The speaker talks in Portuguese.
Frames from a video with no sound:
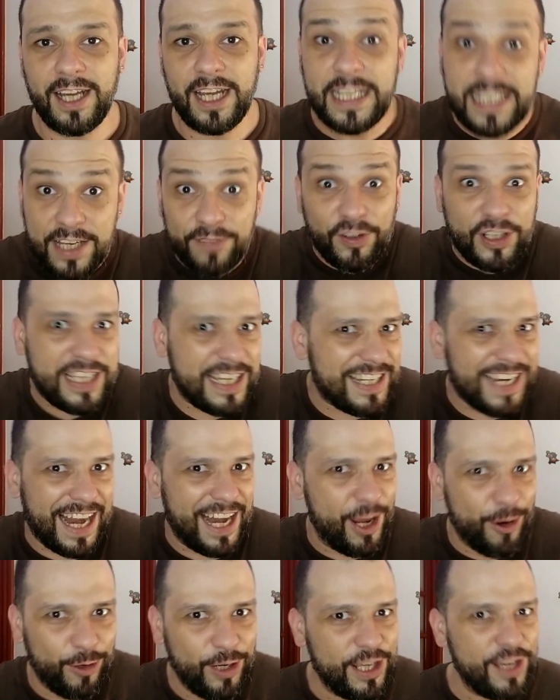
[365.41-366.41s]
Se você já
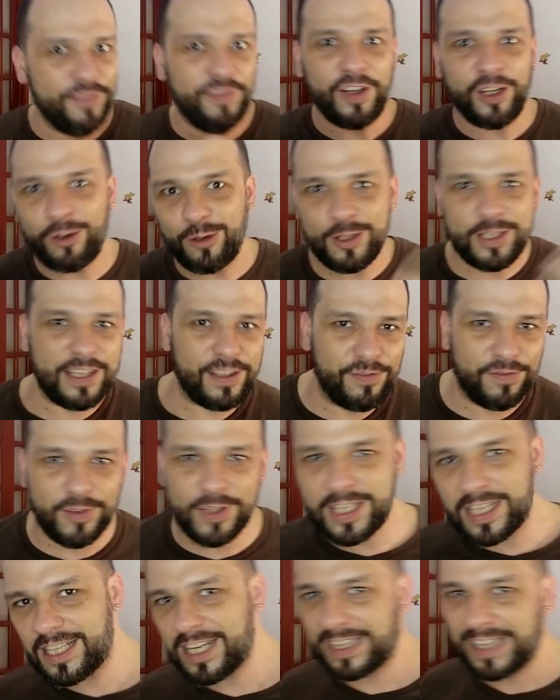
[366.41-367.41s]
leu o livro, inclusive,
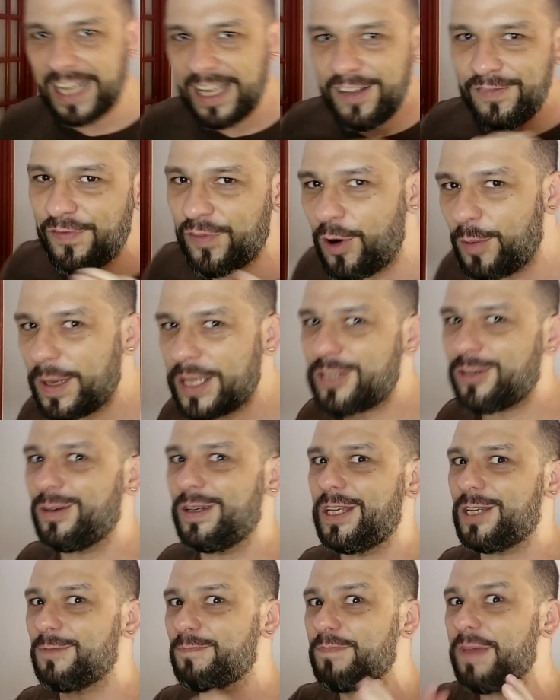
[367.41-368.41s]
você já tem
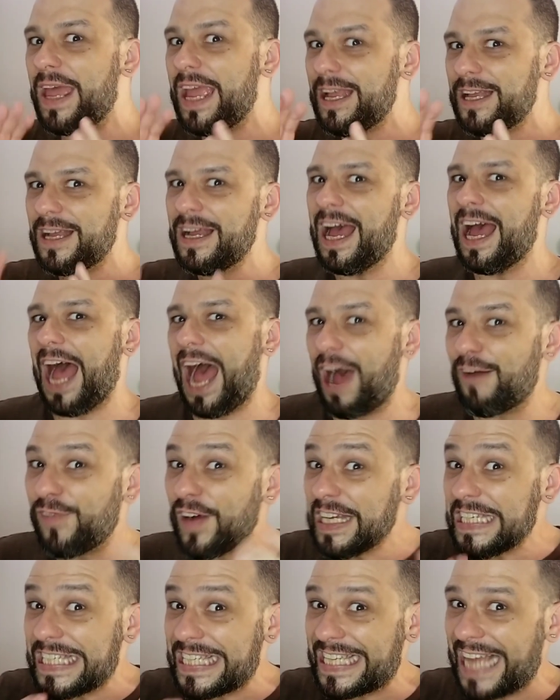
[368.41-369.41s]
informações bem
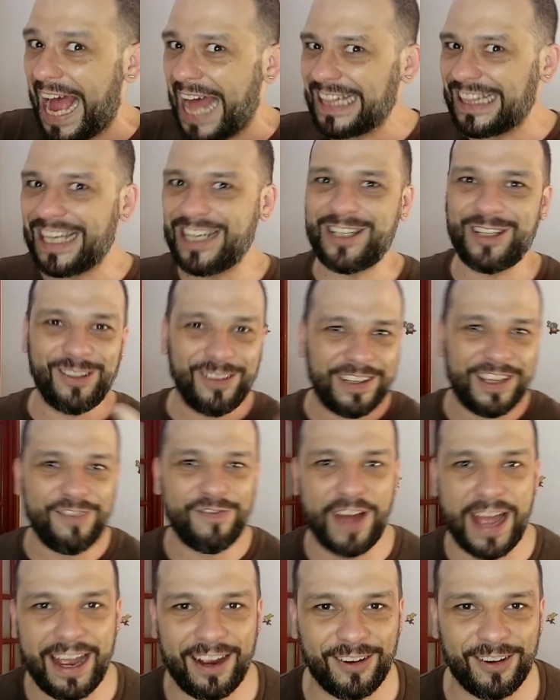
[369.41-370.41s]
avançadas do que
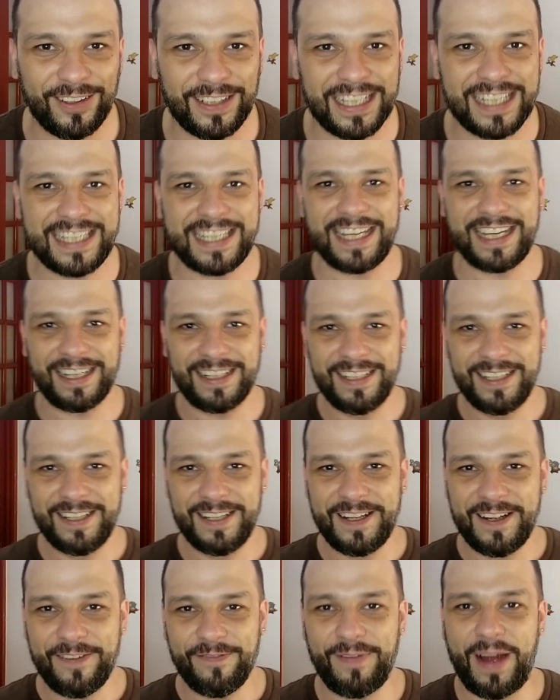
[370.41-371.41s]
vai acontecer.
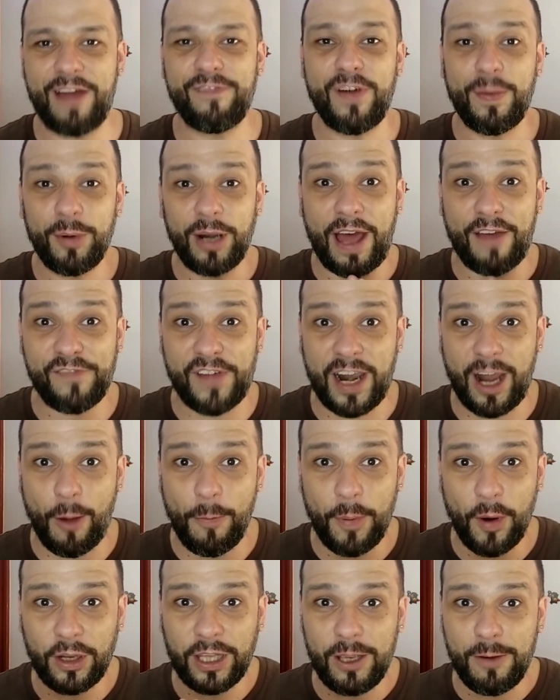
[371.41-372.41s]
Mas vamos lá falar
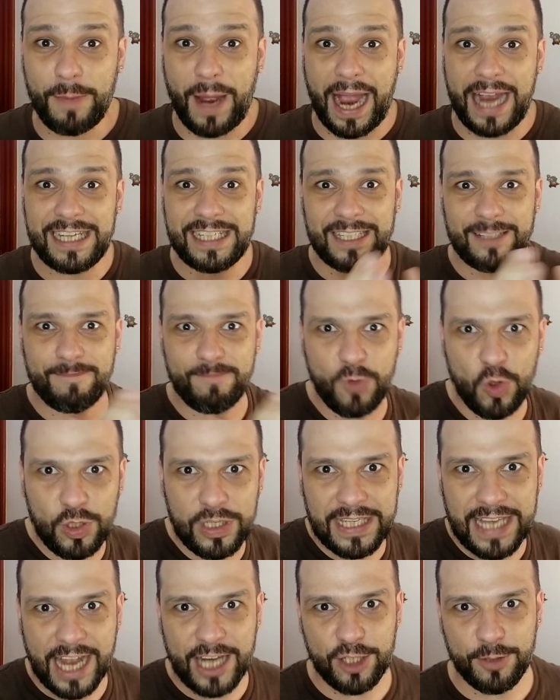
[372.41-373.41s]
um pouquinho mais do
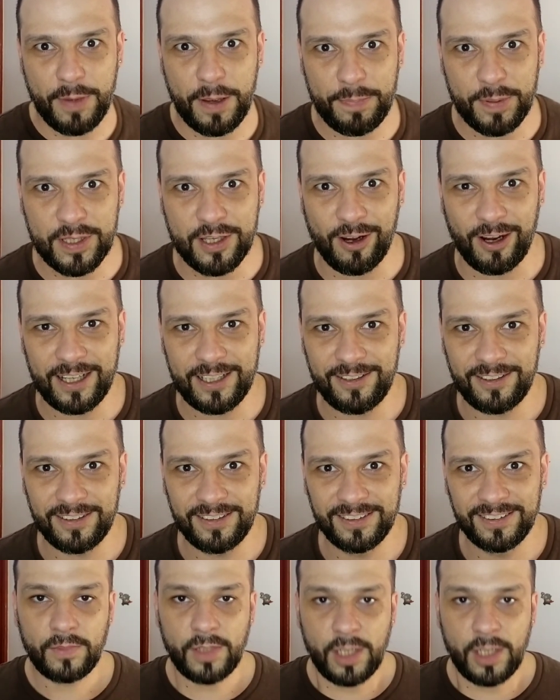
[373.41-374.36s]
sétimo episódio.